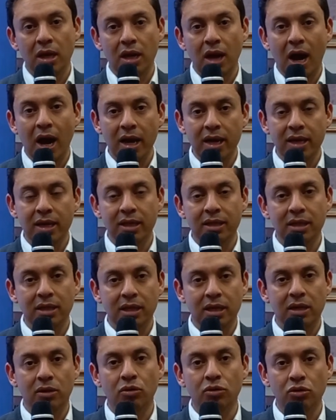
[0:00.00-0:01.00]
hay que
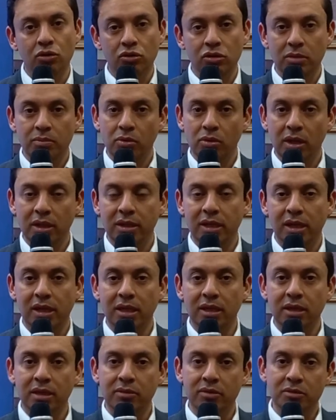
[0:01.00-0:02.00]
tener otro tipo de
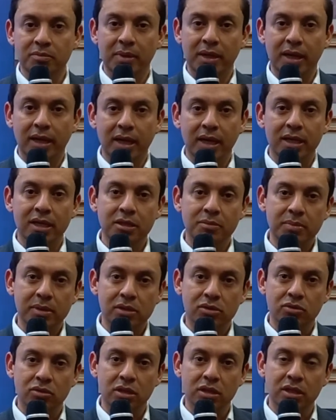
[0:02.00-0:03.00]
alternativas para aquellas
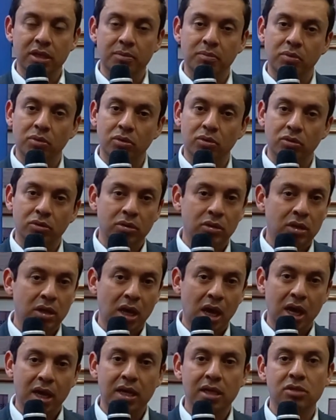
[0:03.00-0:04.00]
personas que por
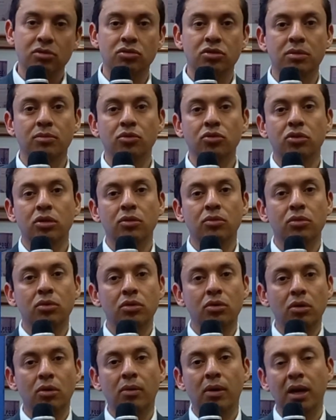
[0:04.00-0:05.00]
X o Y motivo
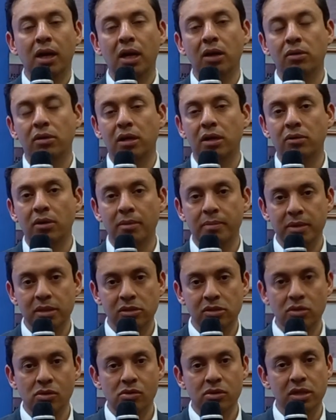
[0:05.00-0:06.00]
no van a lograr una
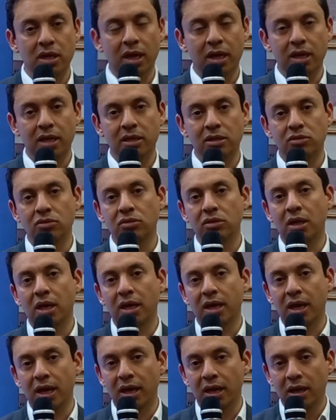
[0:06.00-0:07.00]
pensión. Y aquí es donde
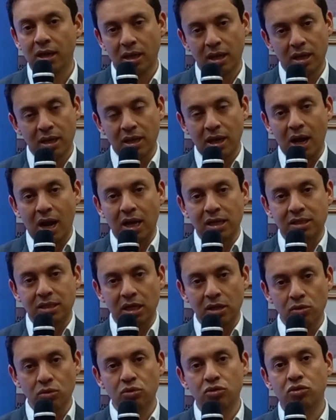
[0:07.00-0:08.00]
hay que
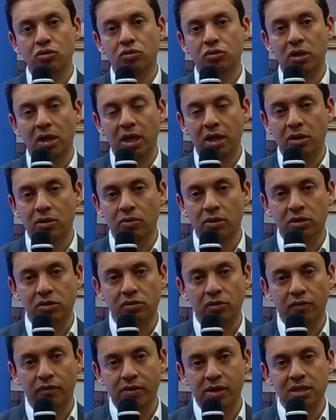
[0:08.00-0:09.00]
hacer uso de la
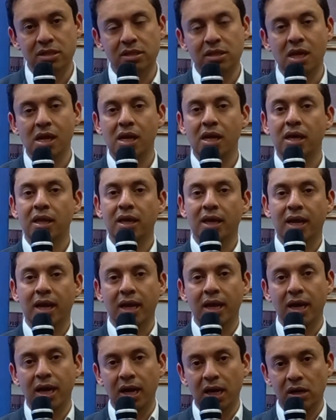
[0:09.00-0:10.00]
innovación financiera, de
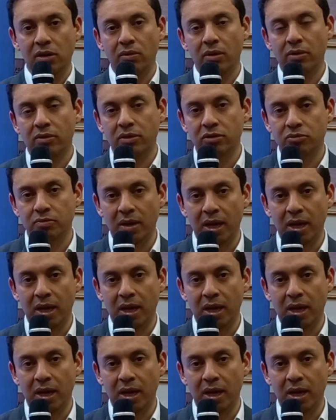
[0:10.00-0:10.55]
crear nuevos